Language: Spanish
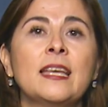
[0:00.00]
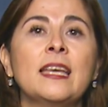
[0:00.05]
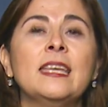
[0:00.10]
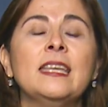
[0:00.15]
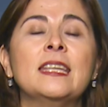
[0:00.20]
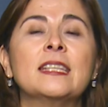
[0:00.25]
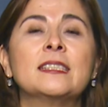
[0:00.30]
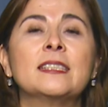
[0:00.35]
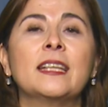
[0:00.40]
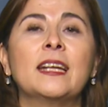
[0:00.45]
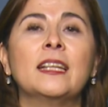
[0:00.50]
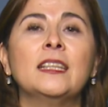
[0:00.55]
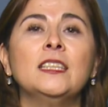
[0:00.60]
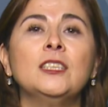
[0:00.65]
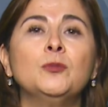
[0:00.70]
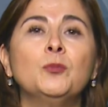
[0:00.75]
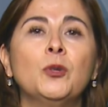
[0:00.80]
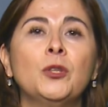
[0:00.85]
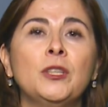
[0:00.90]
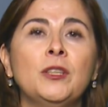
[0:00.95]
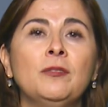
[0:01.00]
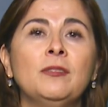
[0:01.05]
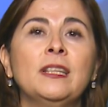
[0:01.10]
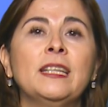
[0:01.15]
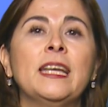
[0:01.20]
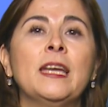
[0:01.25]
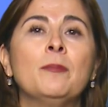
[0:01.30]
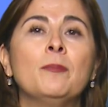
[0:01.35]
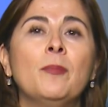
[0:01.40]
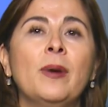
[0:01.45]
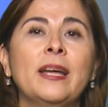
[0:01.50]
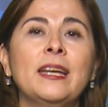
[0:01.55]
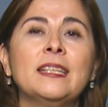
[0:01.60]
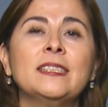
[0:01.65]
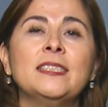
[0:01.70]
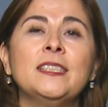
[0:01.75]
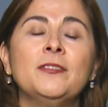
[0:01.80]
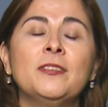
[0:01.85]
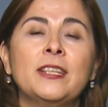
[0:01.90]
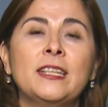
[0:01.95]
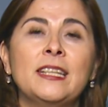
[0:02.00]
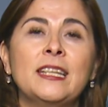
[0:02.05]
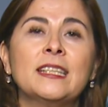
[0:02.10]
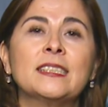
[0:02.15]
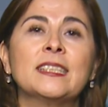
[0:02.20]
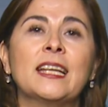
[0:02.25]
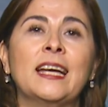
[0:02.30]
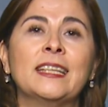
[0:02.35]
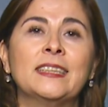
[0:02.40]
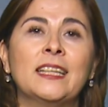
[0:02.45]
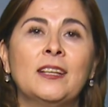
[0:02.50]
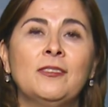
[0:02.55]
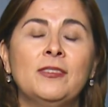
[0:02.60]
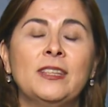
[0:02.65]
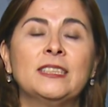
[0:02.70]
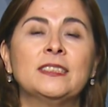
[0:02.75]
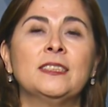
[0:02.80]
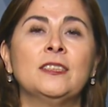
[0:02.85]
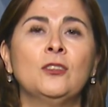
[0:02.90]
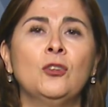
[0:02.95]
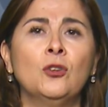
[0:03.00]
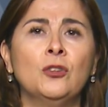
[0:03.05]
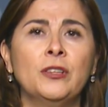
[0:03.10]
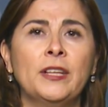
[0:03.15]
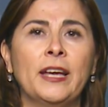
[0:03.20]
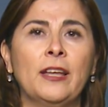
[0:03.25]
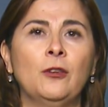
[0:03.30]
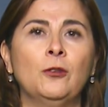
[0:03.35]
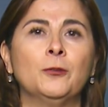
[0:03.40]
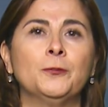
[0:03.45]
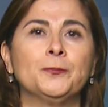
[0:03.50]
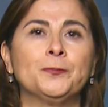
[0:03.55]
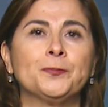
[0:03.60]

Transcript: y estarán disponibles en varias librerías a tal vez del condado.